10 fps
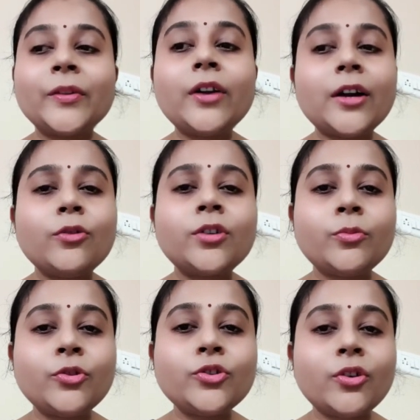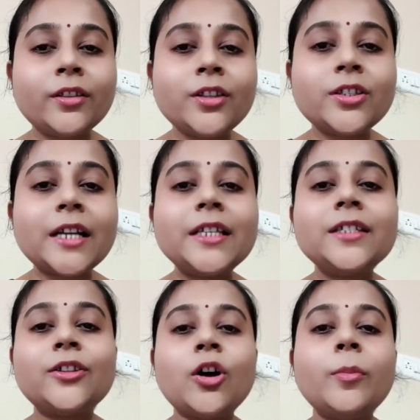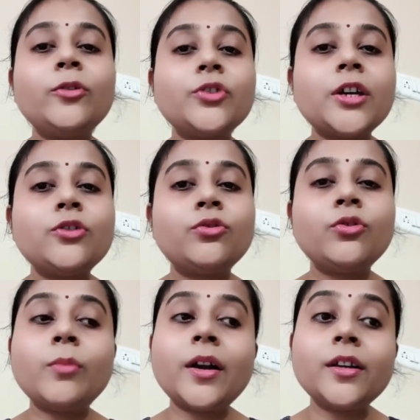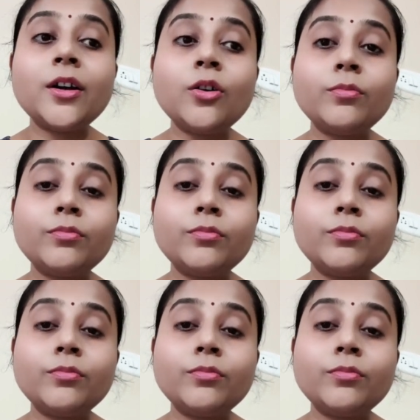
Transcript: কারণ নাটকটা মনে হচ্ছে অনেক দিন চালিয়ে যেতে হবে তো সেই জন্য মারিয়াও